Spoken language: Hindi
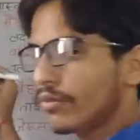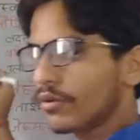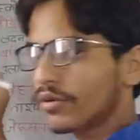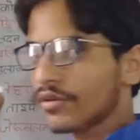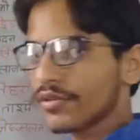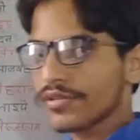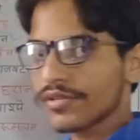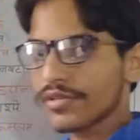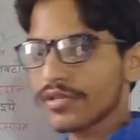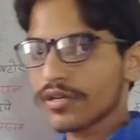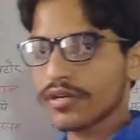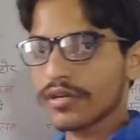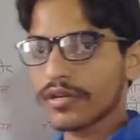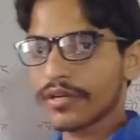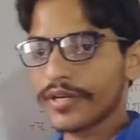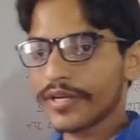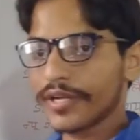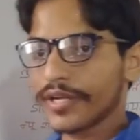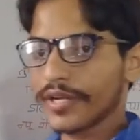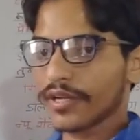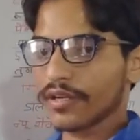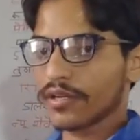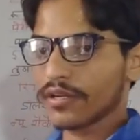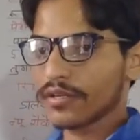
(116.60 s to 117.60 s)
बुड्स
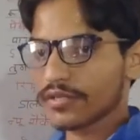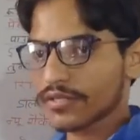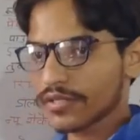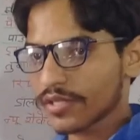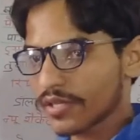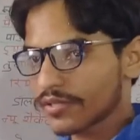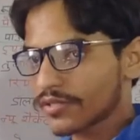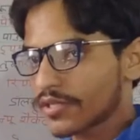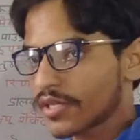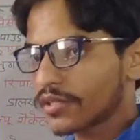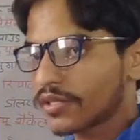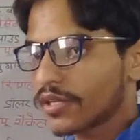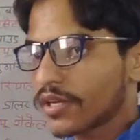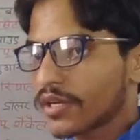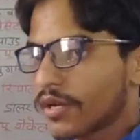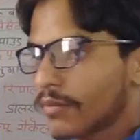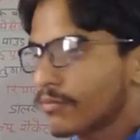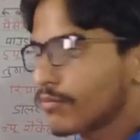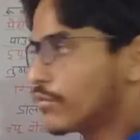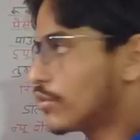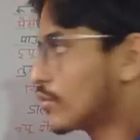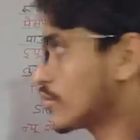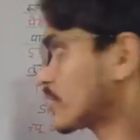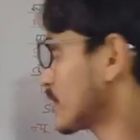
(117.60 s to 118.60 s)
टेग संसद का
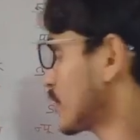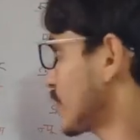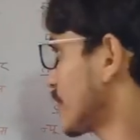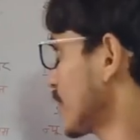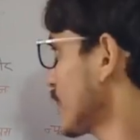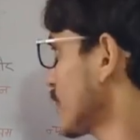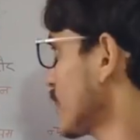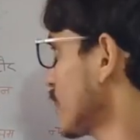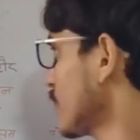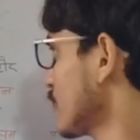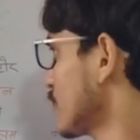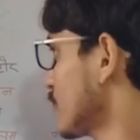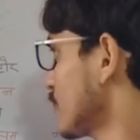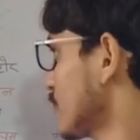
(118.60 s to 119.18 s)
नाम बुड्स टेक